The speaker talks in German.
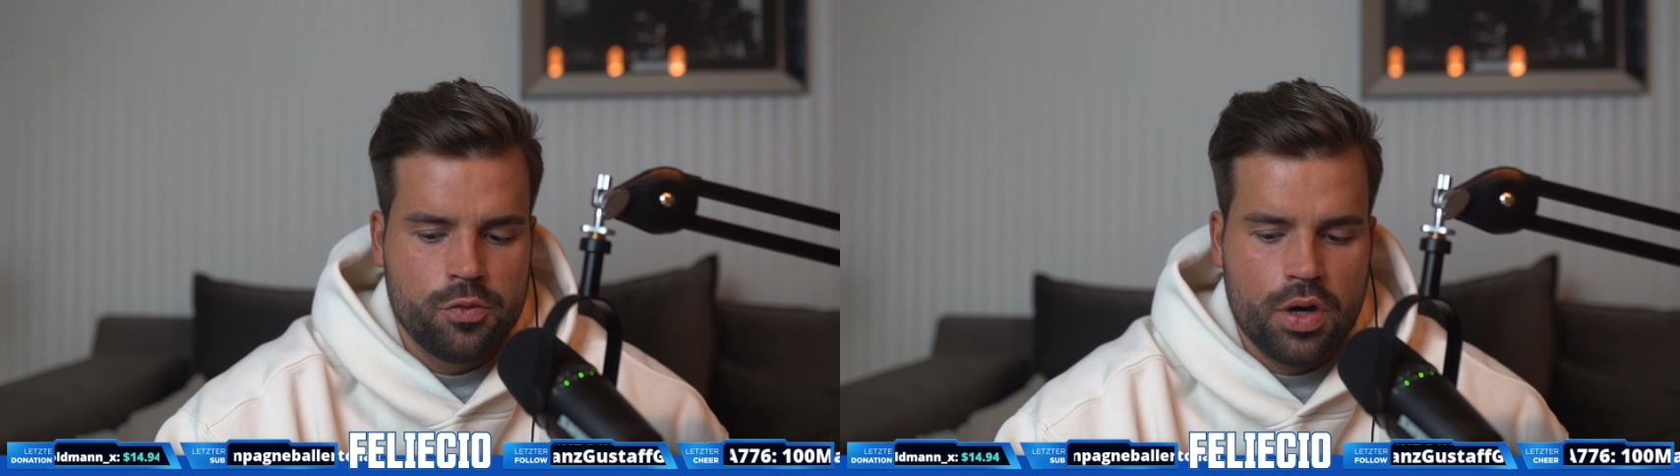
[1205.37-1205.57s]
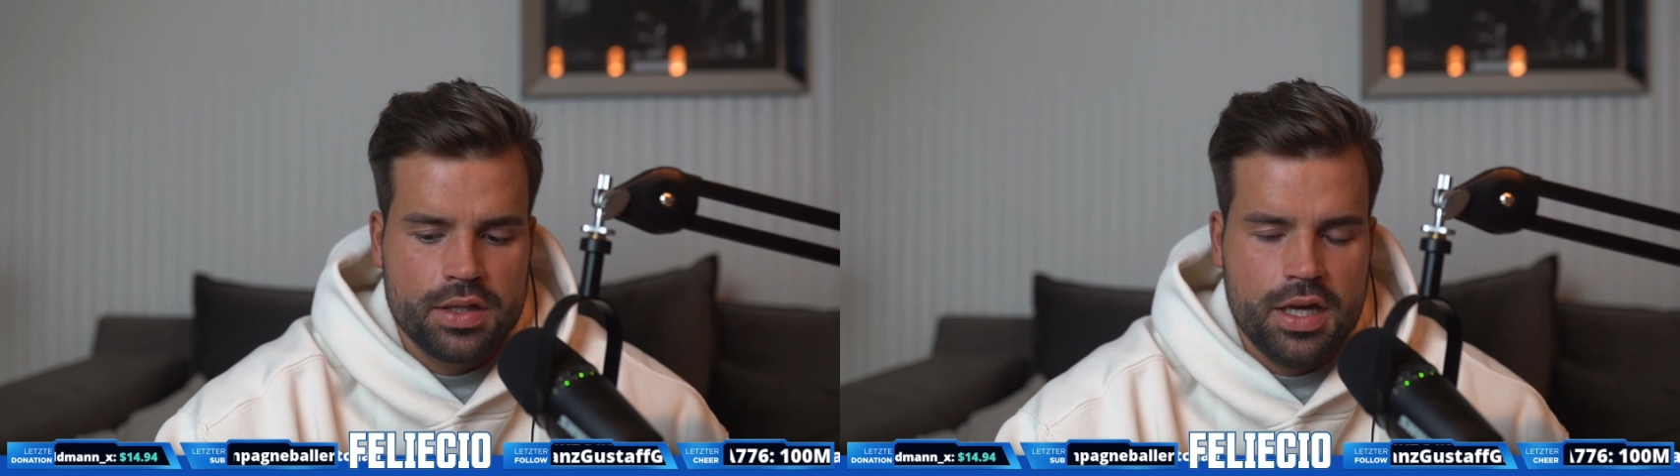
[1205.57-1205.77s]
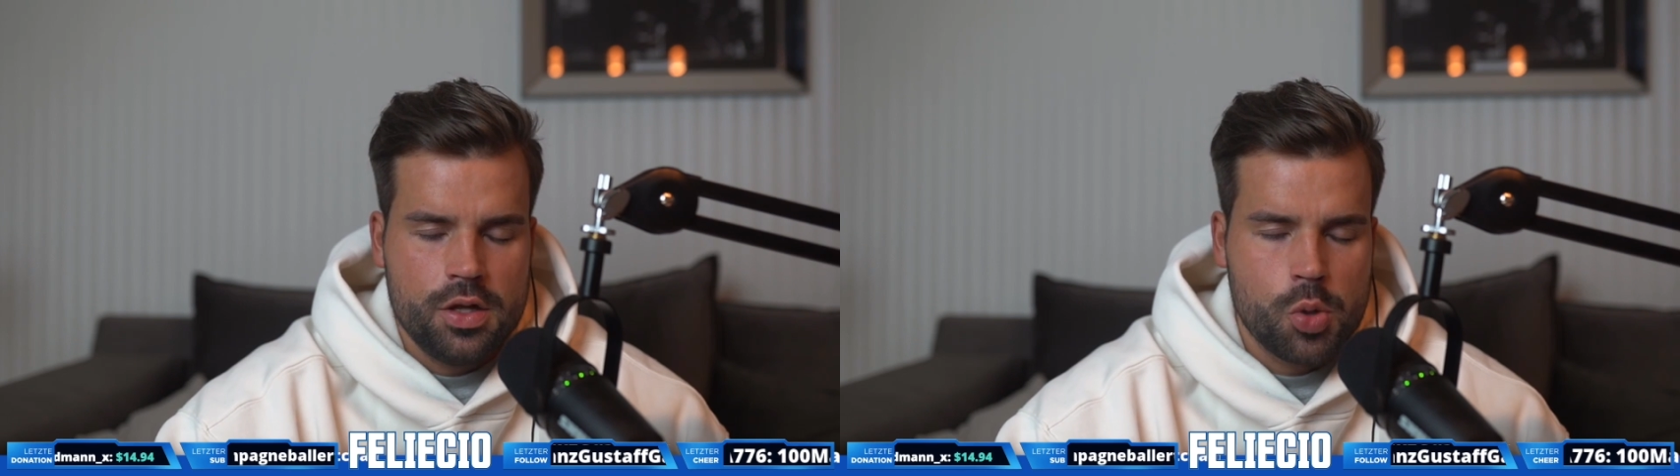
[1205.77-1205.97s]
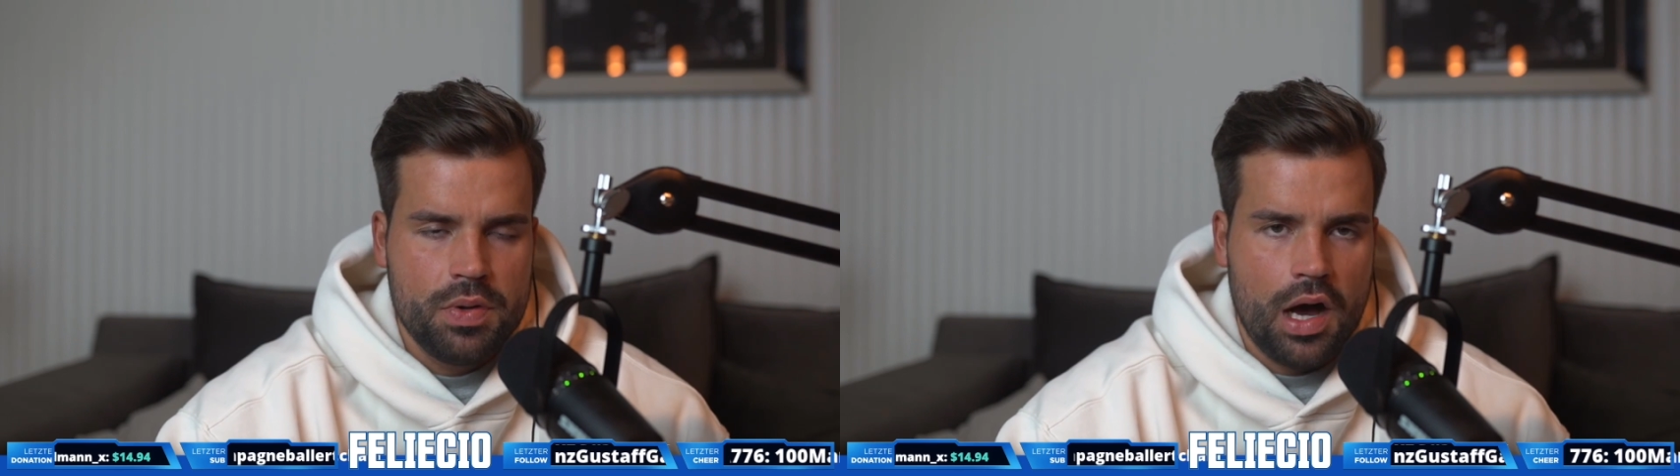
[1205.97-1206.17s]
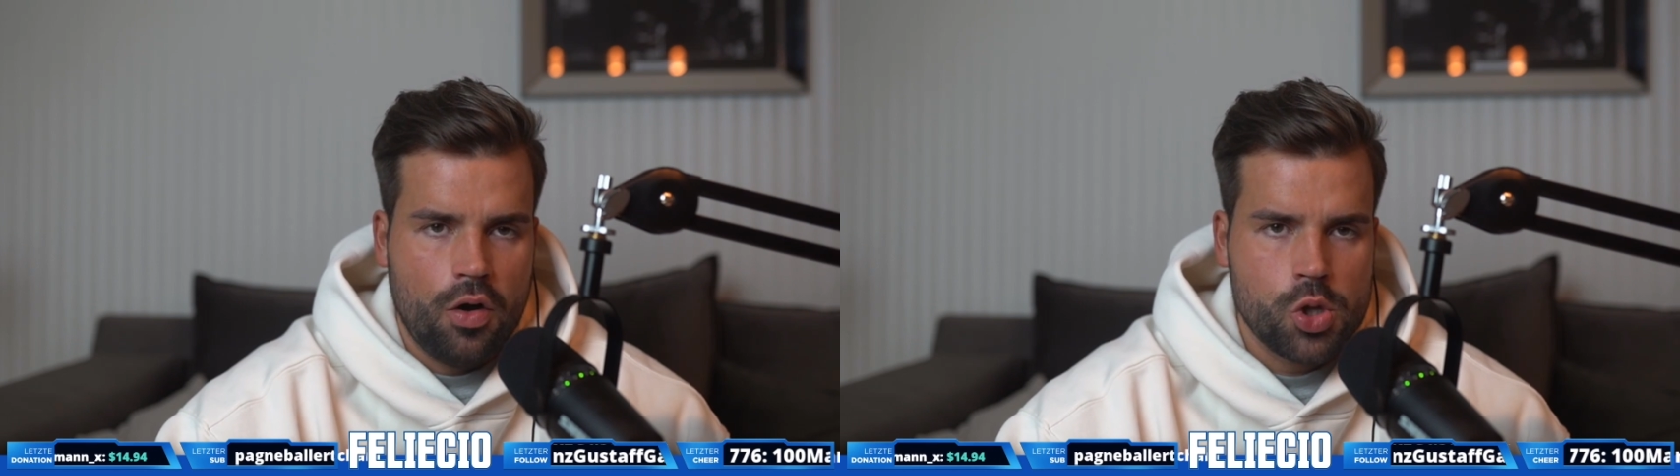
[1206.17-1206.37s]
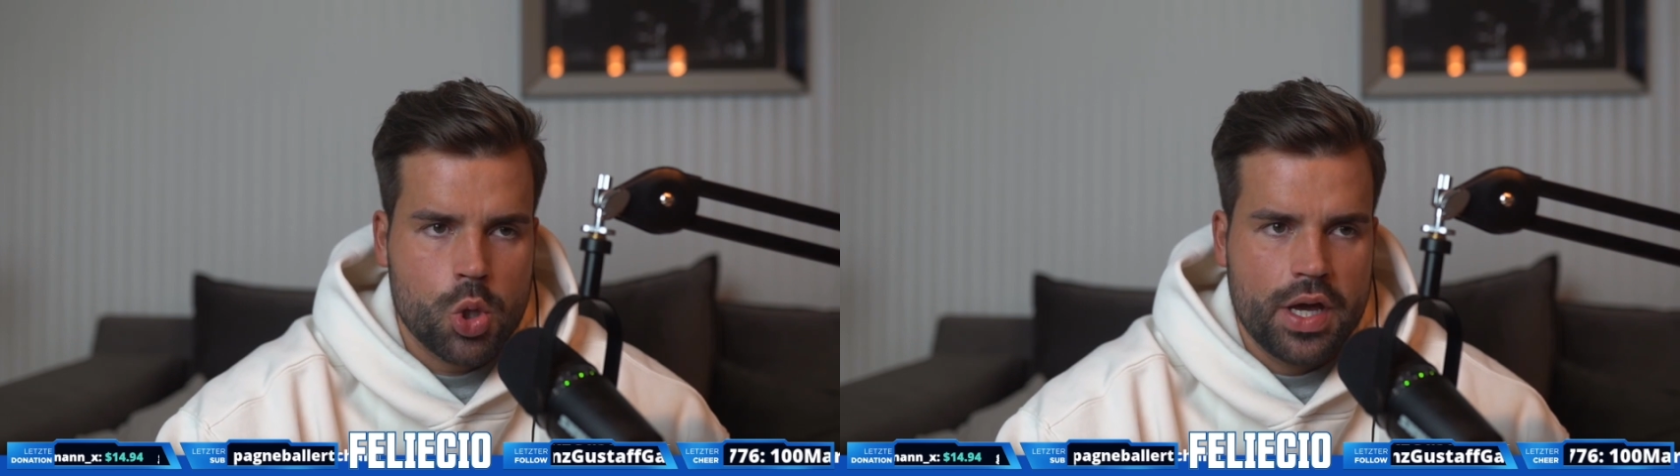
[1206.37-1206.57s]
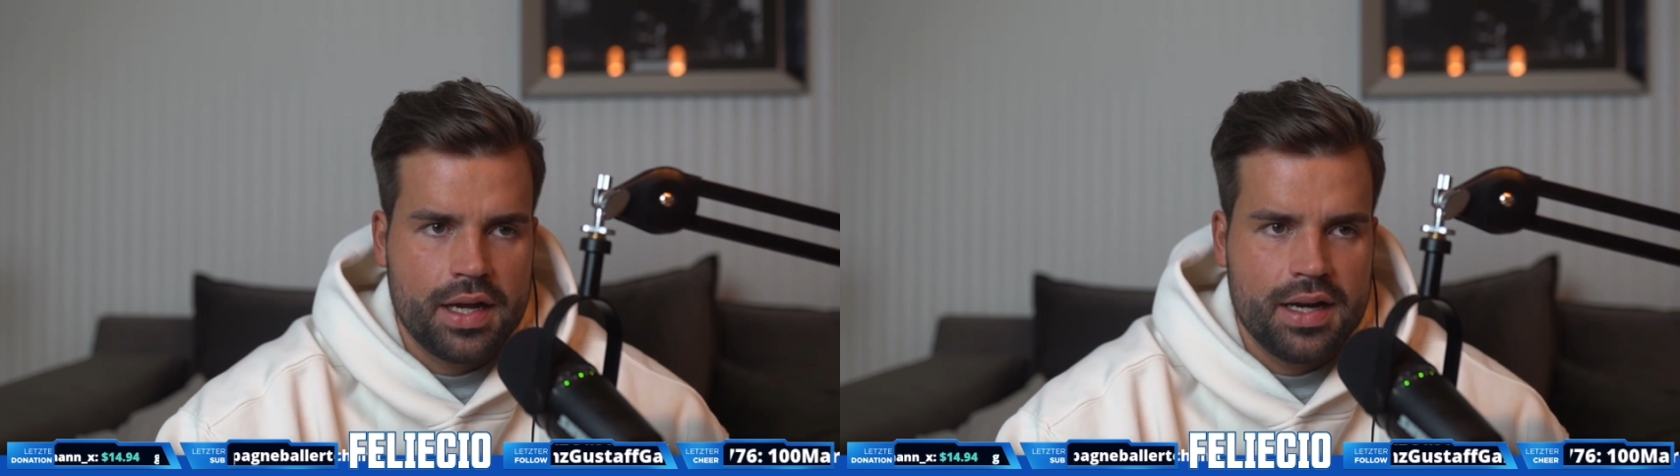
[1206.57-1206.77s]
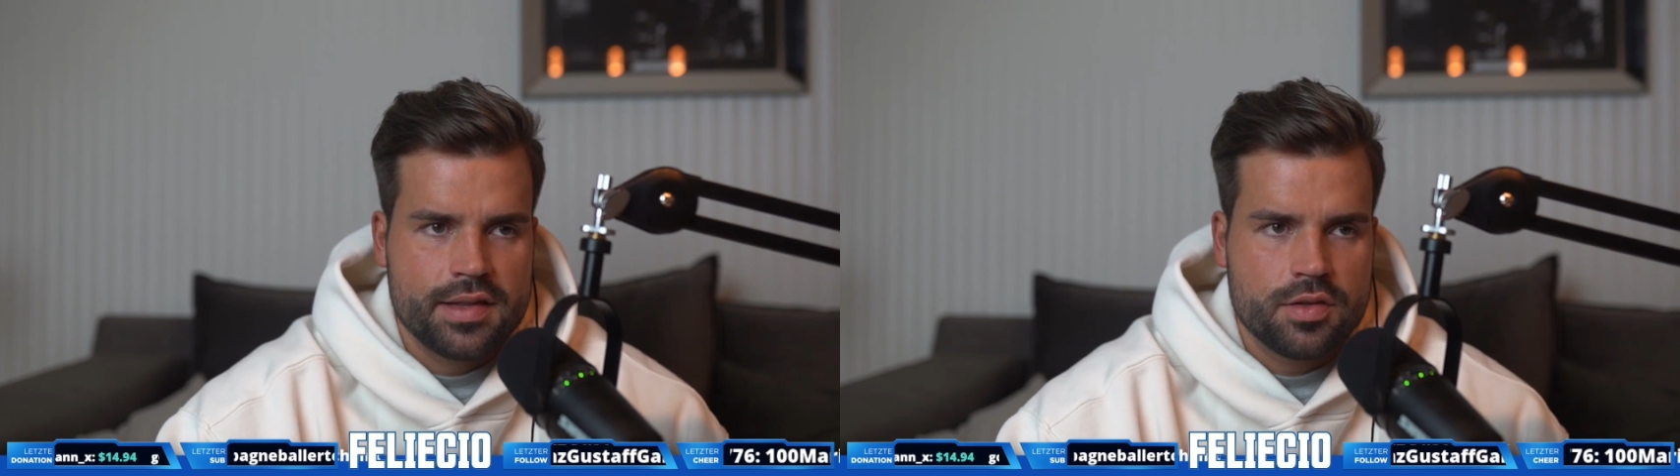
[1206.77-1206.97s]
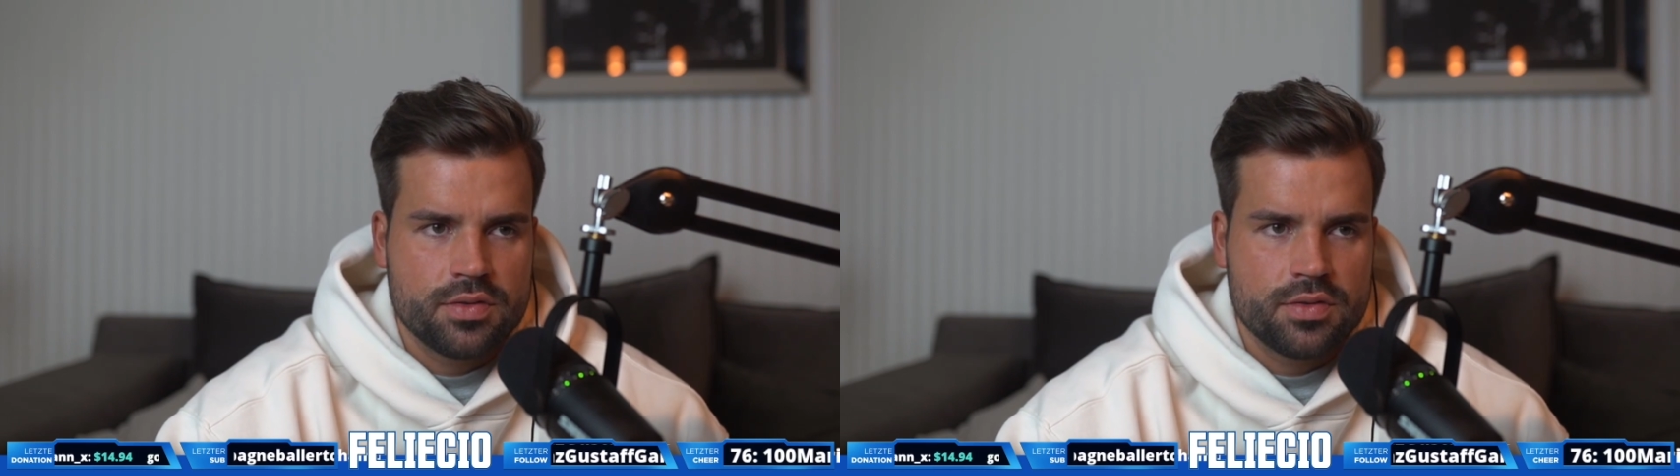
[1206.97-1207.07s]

wo er einen Gegenspieler aussteigen lässt